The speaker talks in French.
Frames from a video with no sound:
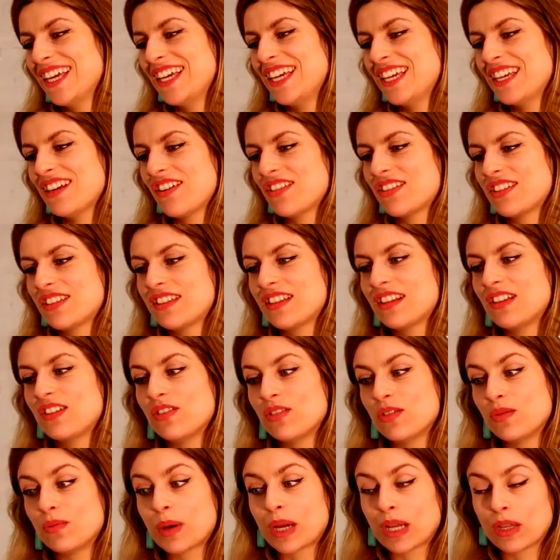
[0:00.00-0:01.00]
Et c'était
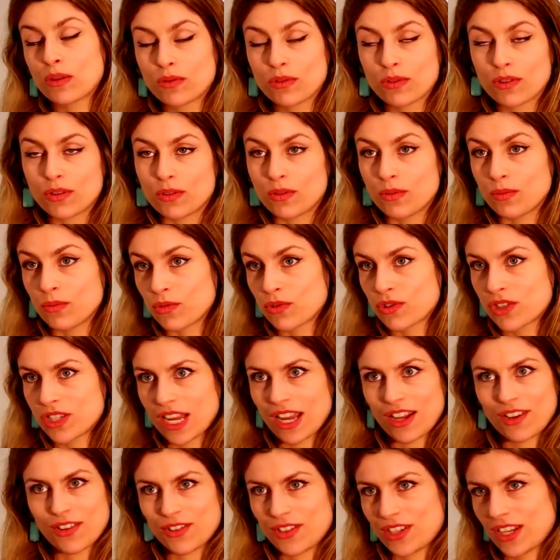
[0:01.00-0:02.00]
le prénom de mon
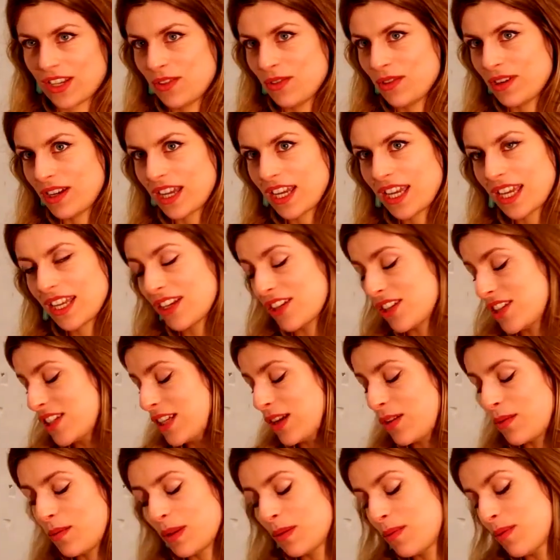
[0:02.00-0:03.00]
chat que j'adorais,
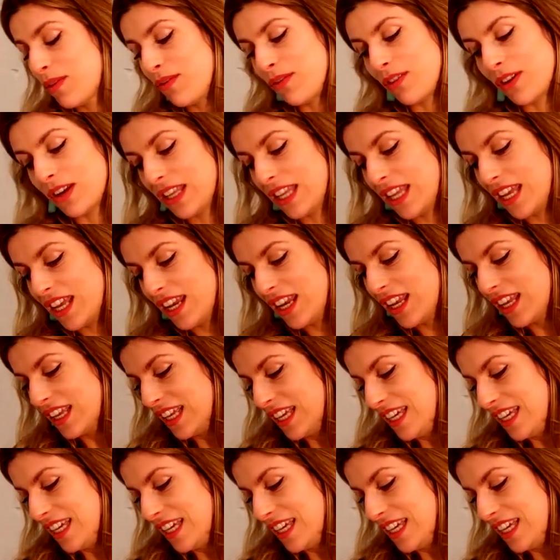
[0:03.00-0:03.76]
j'étais complètement folle d'elle.